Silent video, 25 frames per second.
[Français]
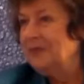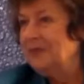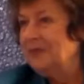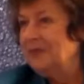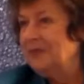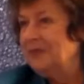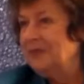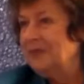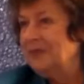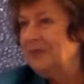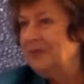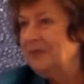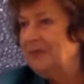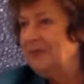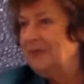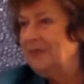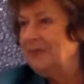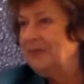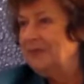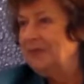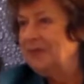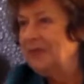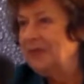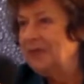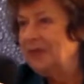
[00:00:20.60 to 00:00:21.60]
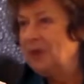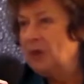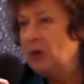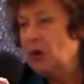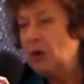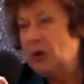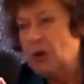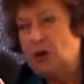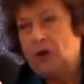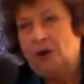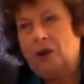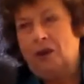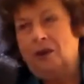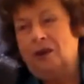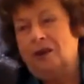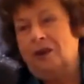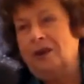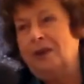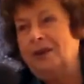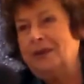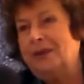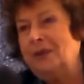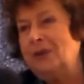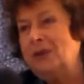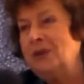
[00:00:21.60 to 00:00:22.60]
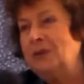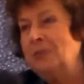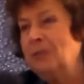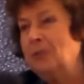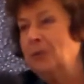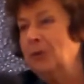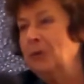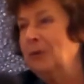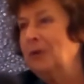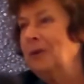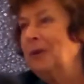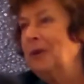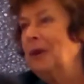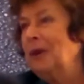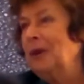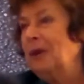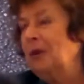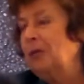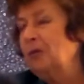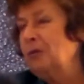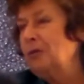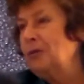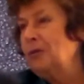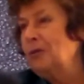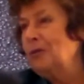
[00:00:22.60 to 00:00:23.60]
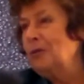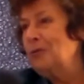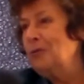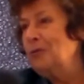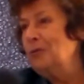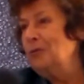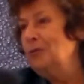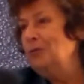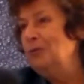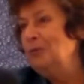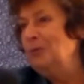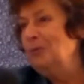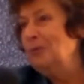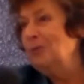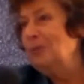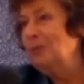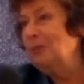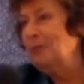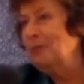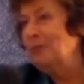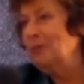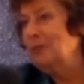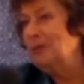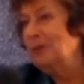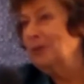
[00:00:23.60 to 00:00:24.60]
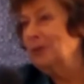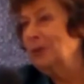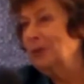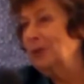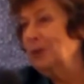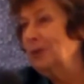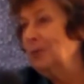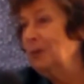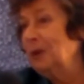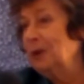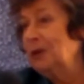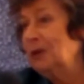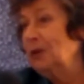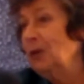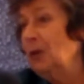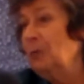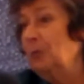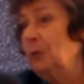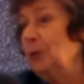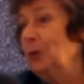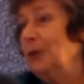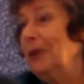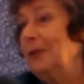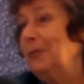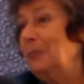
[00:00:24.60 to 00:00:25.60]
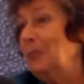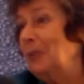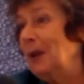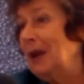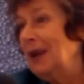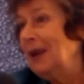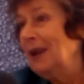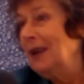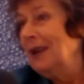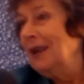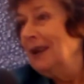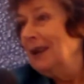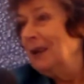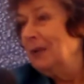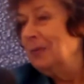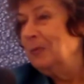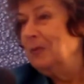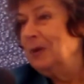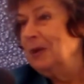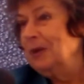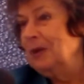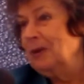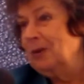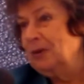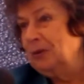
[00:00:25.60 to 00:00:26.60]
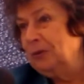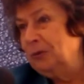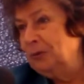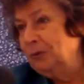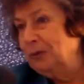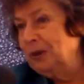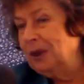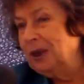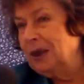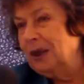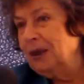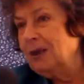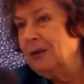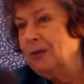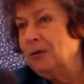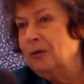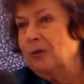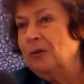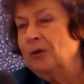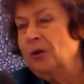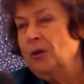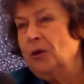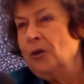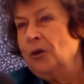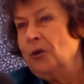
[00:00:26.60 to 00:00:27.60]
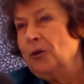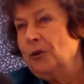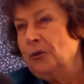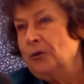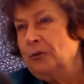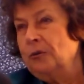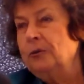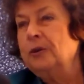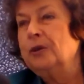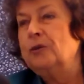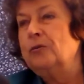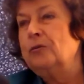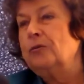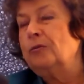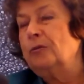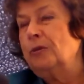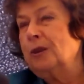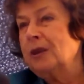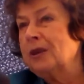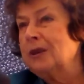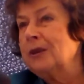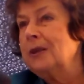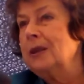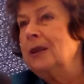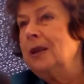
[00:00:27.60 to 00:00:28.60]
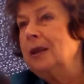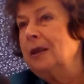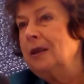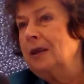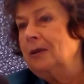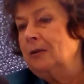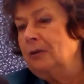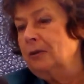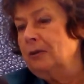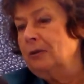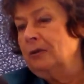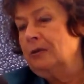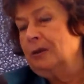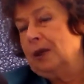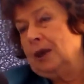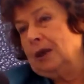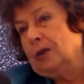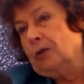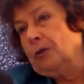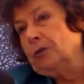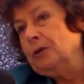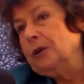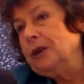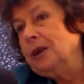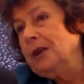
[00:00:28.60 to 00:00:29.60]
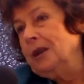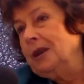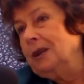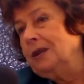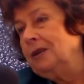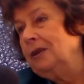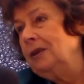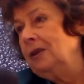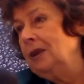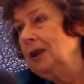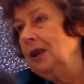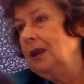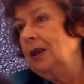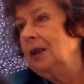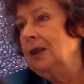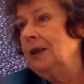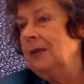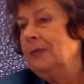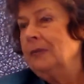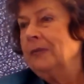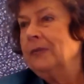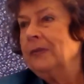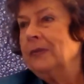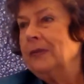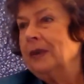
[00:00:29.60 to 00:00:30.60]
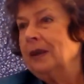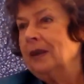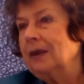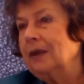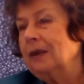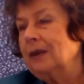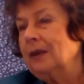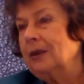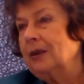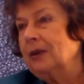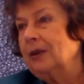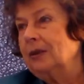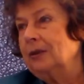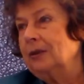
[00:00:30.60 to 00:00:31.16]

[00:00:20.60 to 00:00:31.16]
et d'aujourd'hui Intime au sens où on l'entend maintenant, peut-être pas, mais en tout cas oui, je crois que c'est la chronique des euh,